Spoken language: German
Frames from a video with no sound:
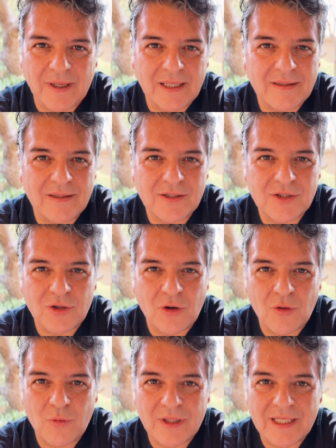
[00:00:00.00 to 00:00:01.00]
Es schien
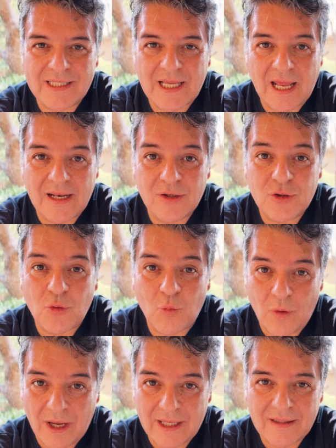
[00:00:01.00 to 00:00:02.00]
ziemlich wenig zu sein,
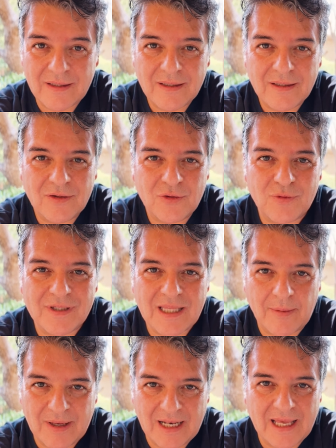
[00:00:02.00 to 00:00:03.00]
also beschlossen wir zu
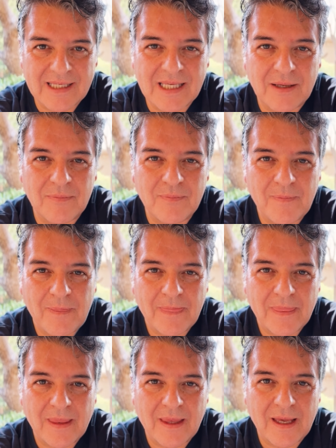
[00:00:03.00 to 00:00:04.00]
warten, um ihn zu
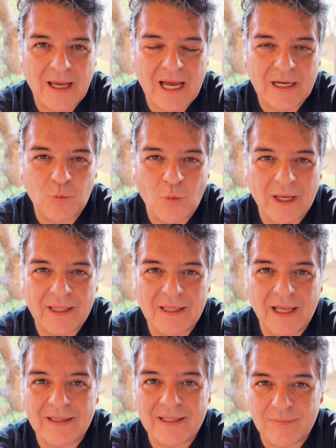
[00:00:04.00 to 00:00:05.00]
stabilisieren
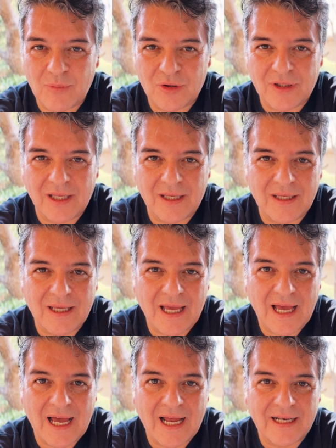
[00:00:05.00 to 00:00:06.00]
und bis Montag zu
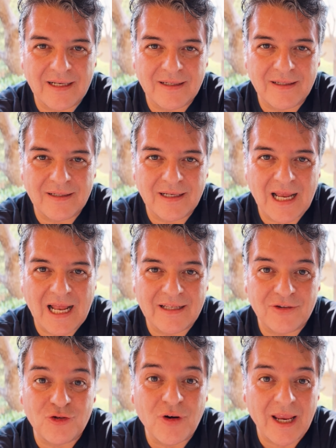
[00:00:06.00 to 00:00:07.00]
warten, um diese
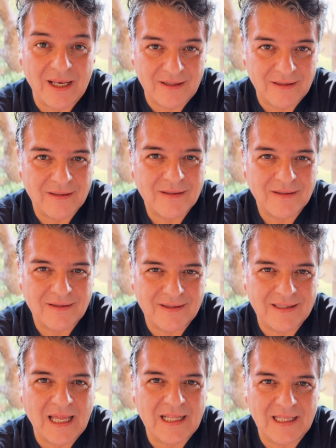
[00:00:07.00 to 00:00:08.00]
Flüssigkeit zu entleeren.